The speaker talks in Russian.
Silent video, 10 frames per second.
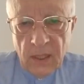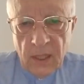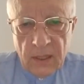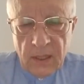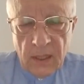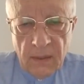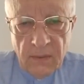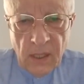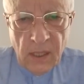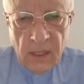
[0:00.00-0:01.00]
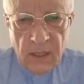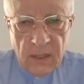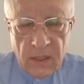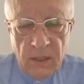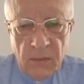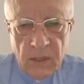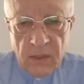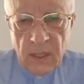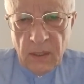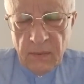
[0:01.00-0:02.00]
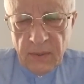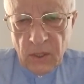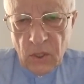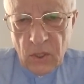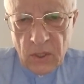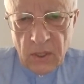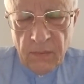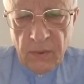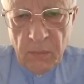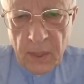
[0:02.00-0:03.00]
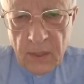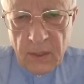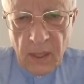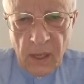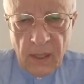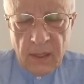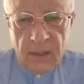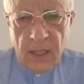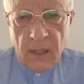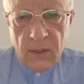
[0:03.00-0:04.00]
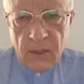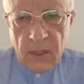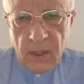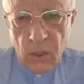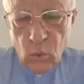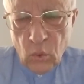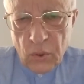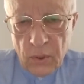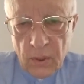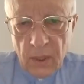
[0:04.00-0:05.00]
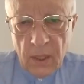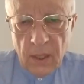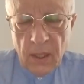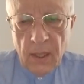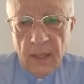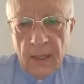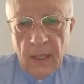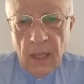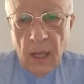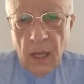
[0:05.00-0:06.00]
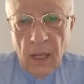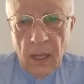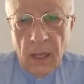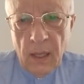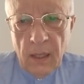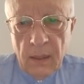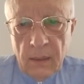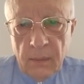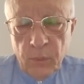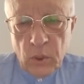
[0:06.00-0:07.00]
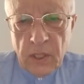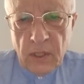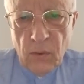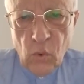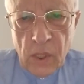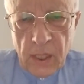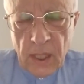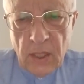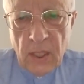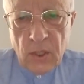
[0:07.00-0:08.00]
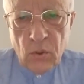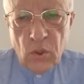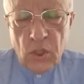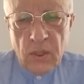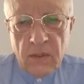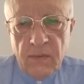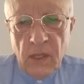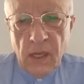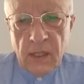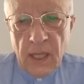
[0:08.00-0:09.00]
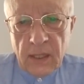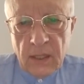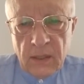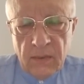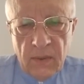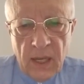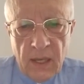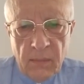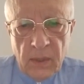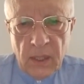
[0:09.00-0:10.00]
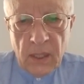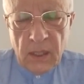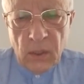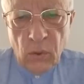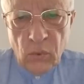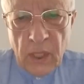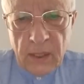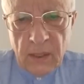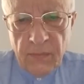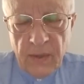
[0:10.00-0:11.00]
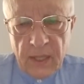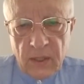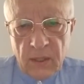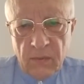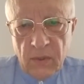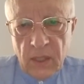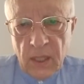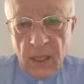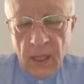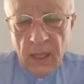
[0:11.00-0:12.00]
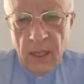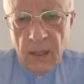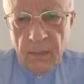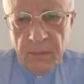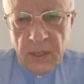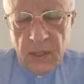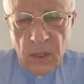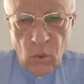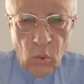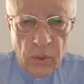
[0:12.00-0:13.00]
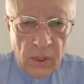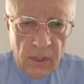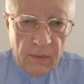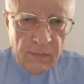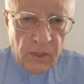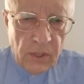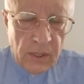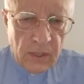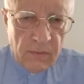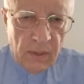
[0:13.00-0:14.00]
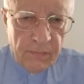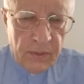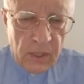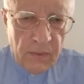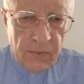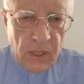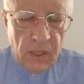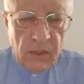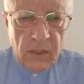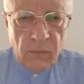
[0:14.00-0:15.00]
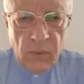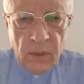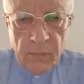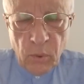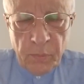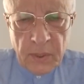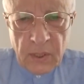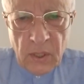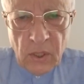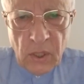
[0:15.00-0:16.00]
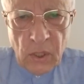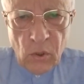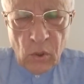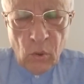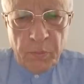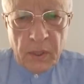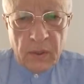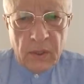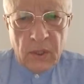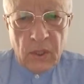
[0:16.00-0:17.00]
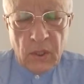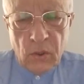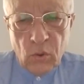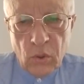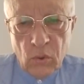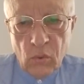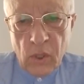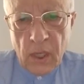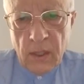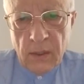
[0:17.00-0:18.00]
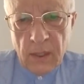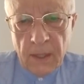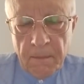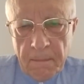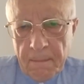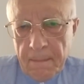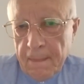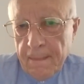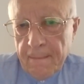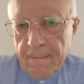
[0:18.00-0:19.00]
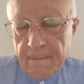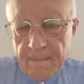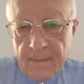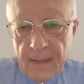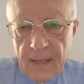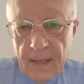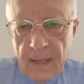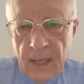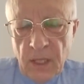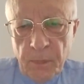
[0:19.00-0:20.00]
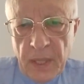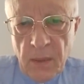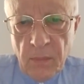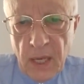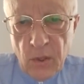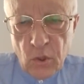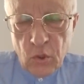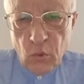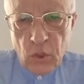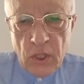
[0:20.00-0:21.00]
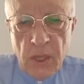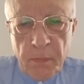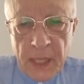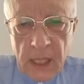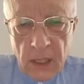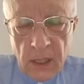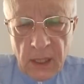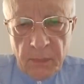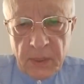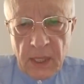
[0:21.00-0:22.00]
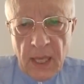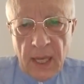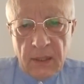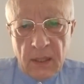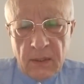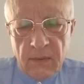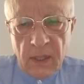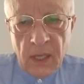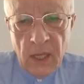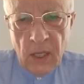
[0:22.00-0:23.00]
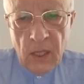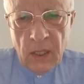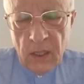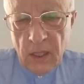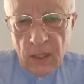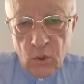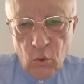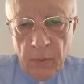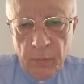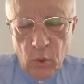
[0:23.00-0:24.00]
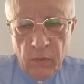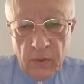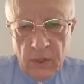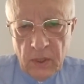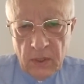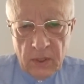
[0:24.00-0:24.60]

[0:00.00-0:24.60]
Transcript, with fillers: они остановили, Сименс они фактически выбросили, санкции наложены – а, после того, как они осуществили так называемые клоунадно-фарсовые беззакония в виде, назвав их референдумами по присоединению оккупированных территорий Украины, а, они понимают, что уже ни при каких обстоятельствах а, трубопроводы не